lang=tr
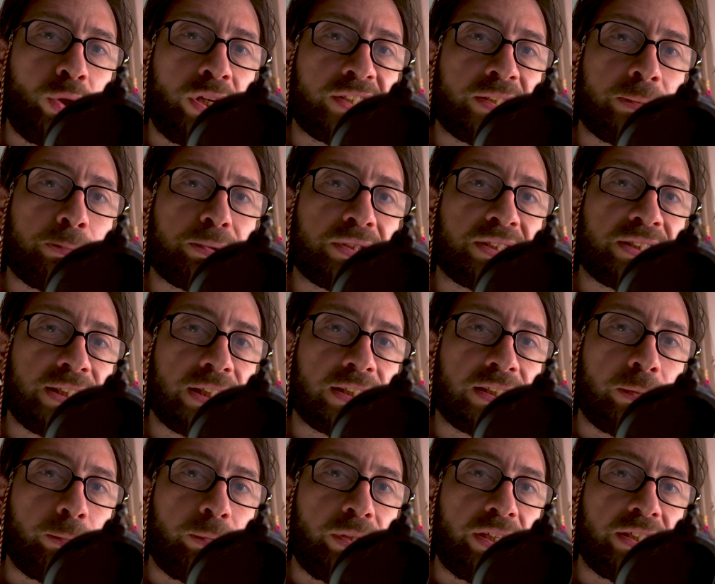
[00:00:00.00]
üretip
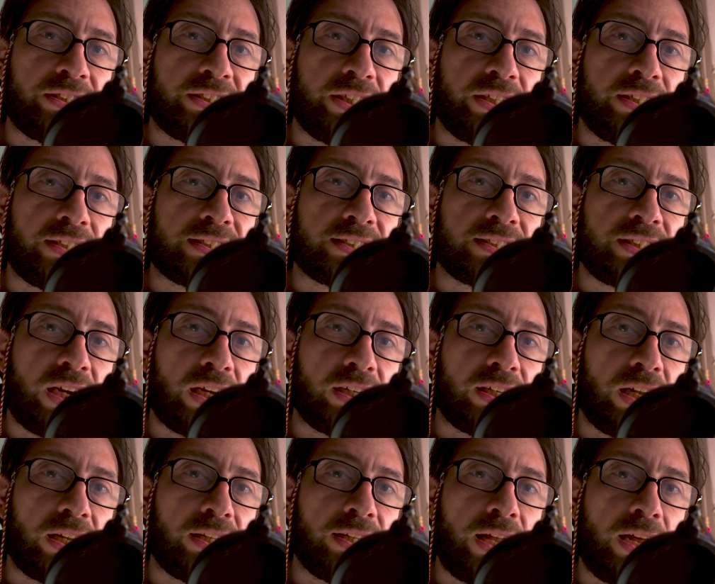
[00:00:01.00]
satabileceğiniz
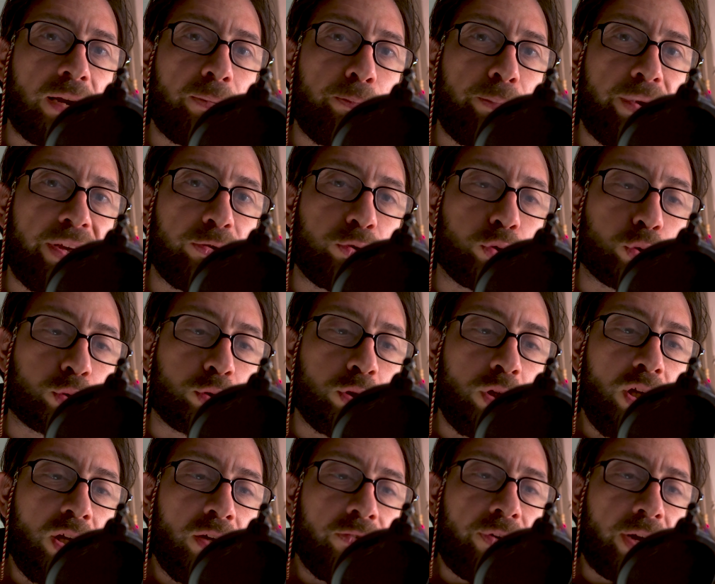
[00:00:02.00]
kanallar mevcut.
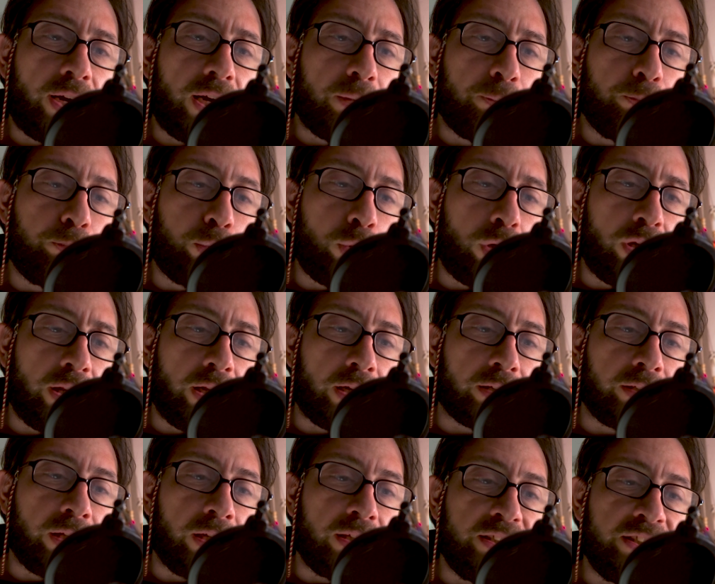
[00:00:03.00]
Fakat
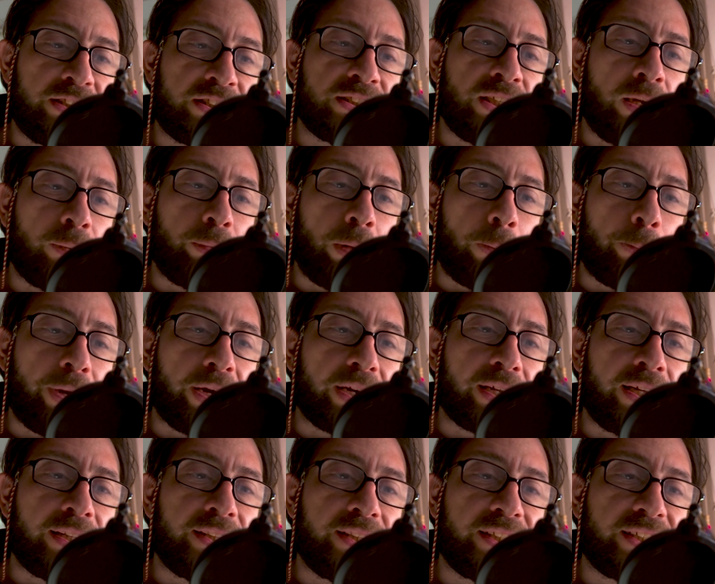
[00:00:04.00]
buralarda işlem
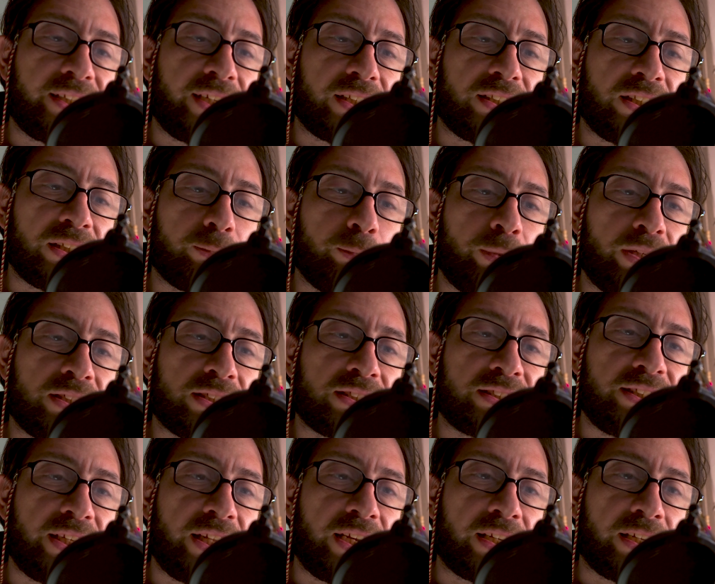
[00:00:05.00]
yaparken dikkat
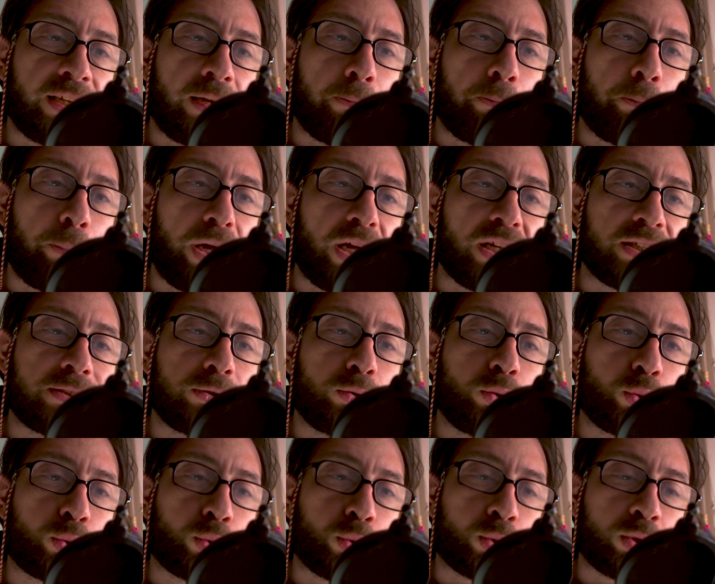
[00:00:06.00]
etmeniz gereken bazı
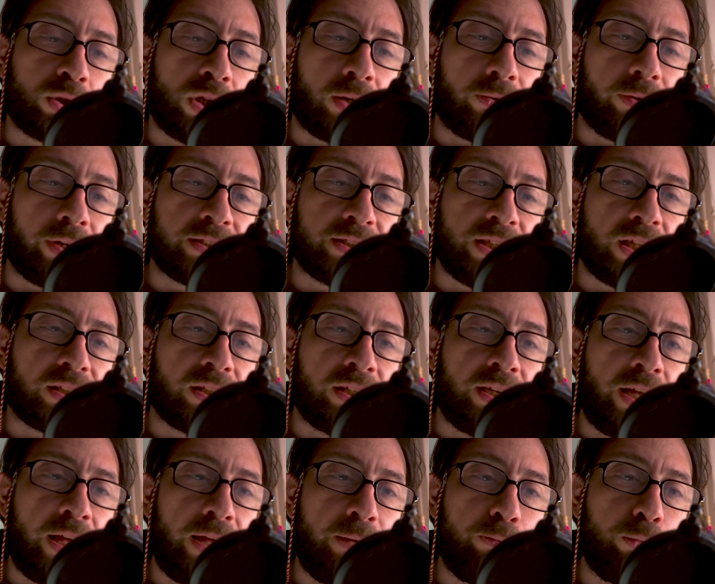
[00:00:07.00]
hususlar var. Zaten
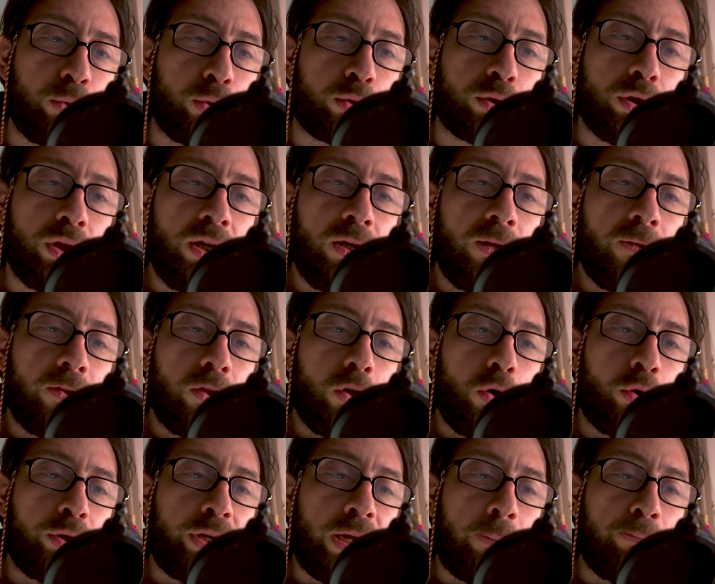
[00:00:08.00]
en büyük
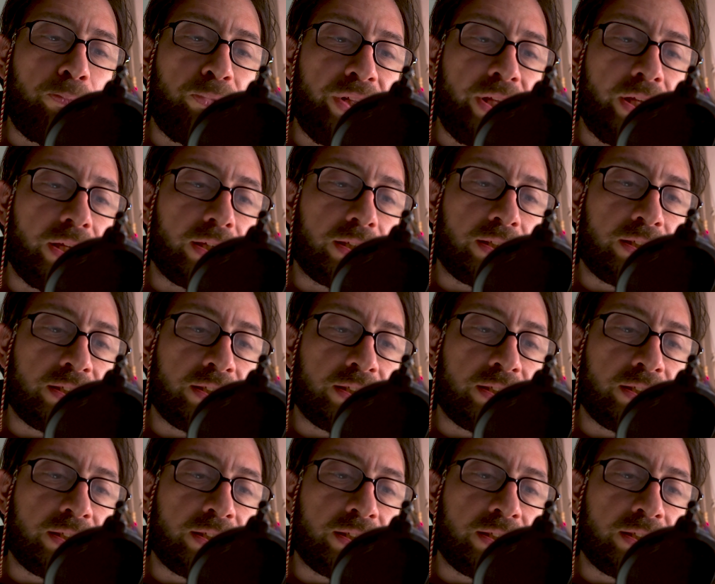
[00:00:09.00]
önemli